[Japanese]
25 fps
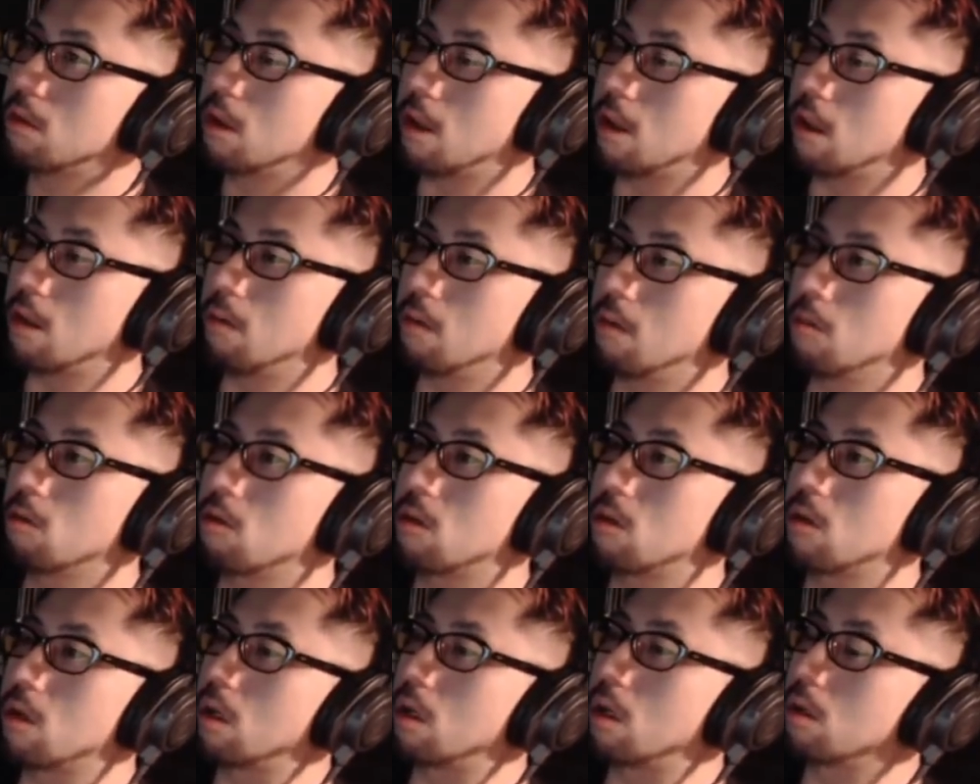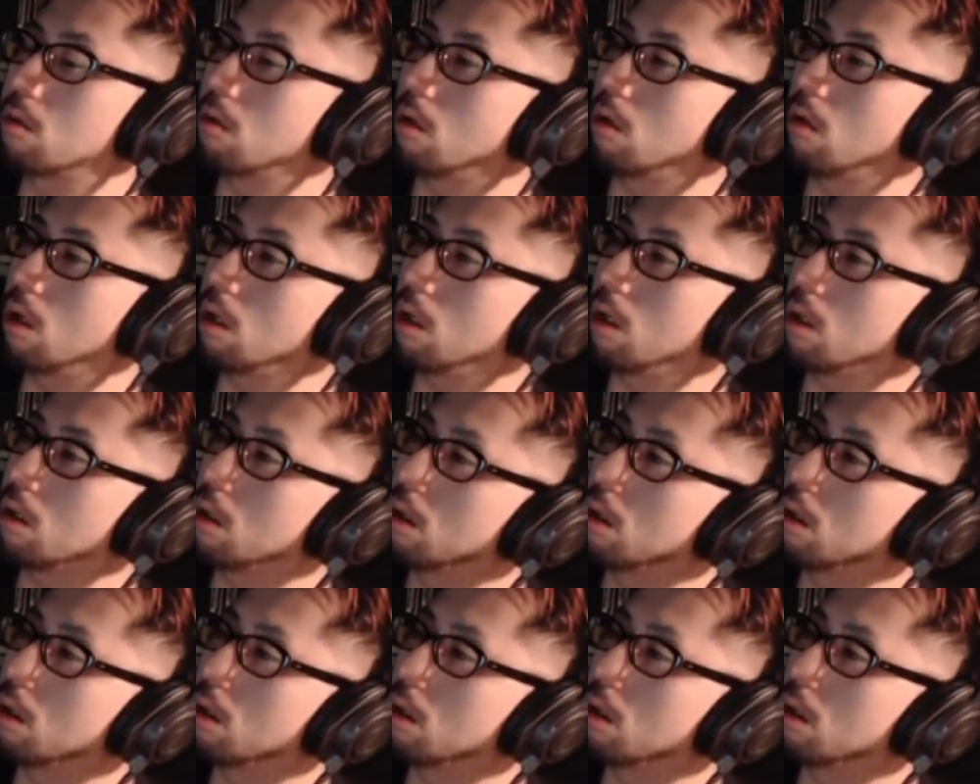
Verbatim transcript: 貞本さんとか。